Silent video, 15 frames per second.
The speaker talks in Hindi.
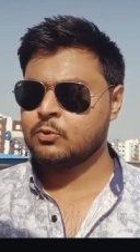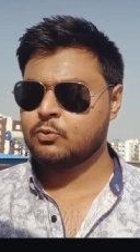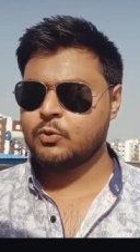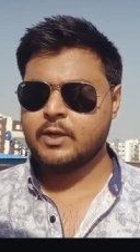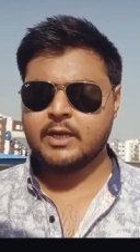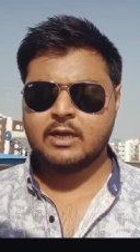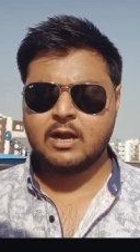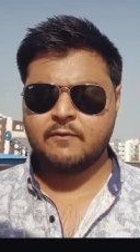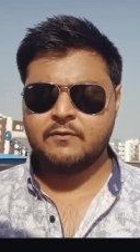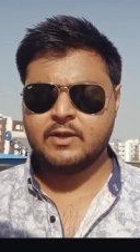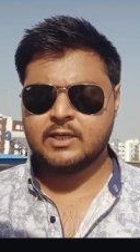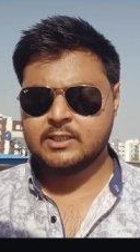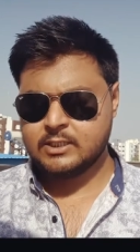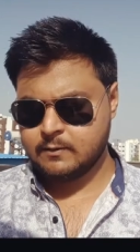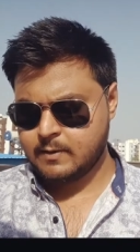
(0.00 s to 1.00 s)
तो ये काफ़ी
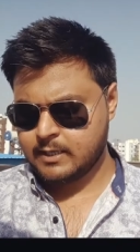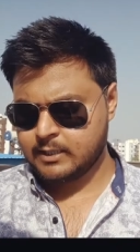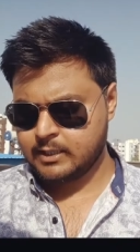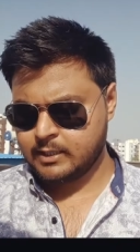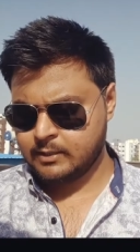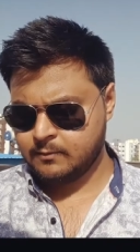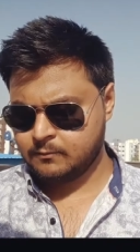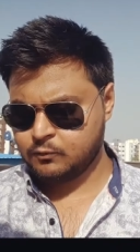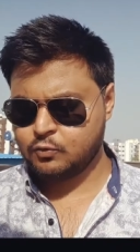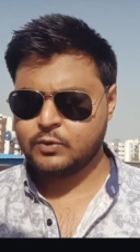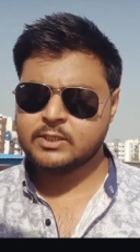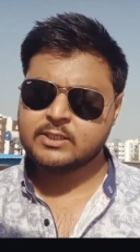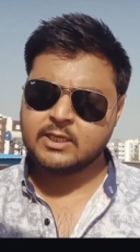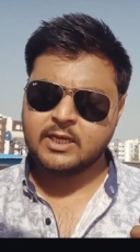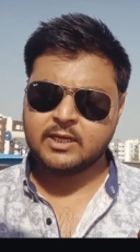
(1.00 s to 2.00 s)
अच्छी बात है तो
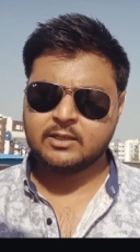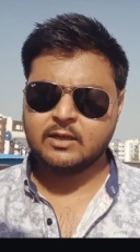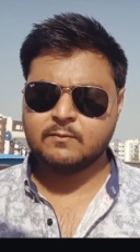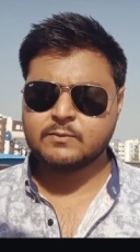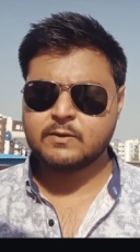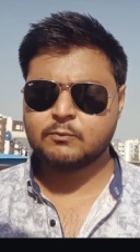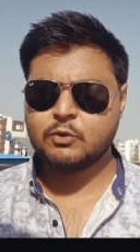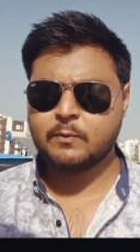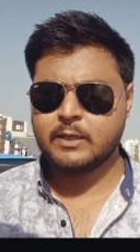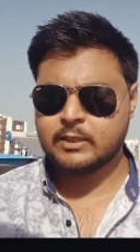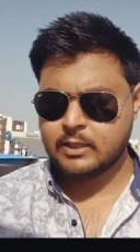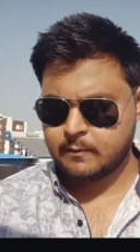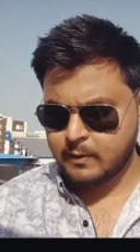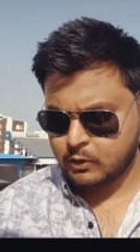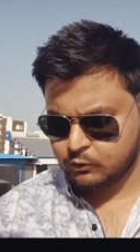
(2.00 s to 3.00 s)
इसके लिए एक थम्सअप तो
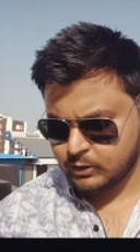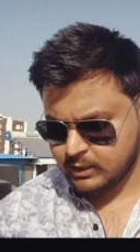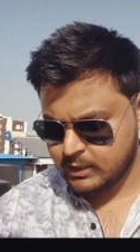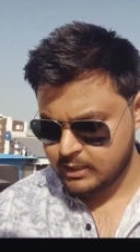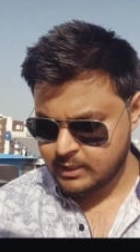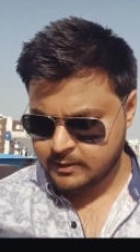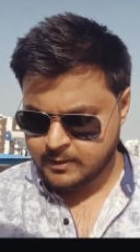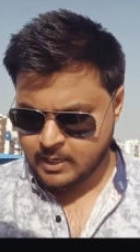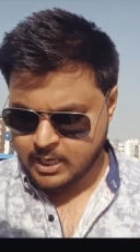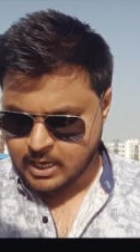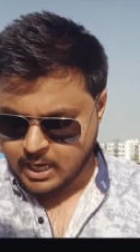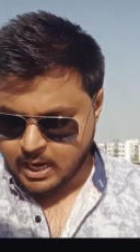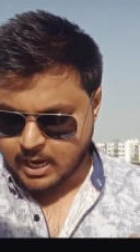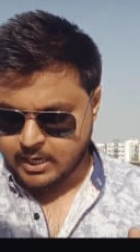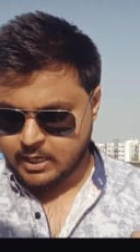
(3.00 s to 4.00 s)
बनता है मारुति के लिए
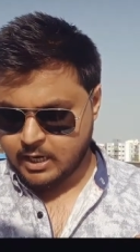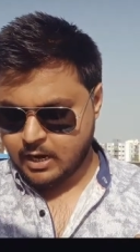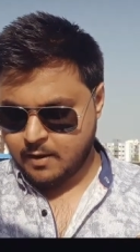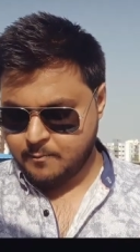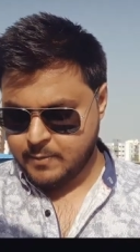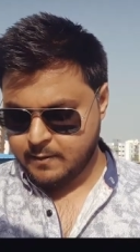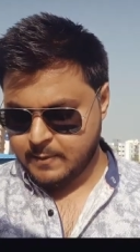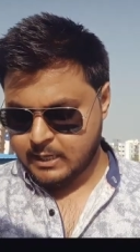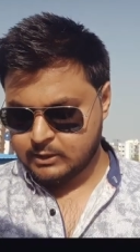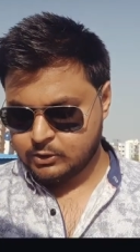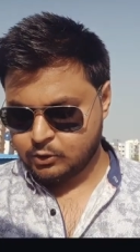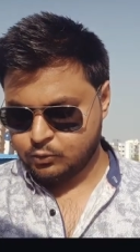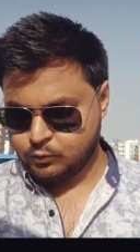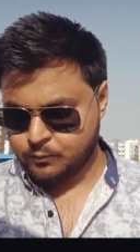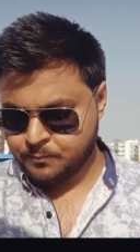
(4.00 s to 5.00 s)
अगर अब मैं बात
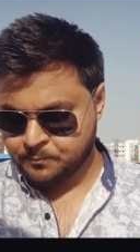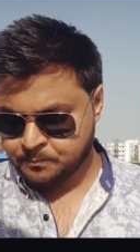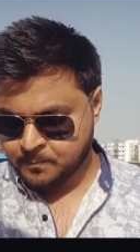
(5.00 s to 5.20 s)
करूँ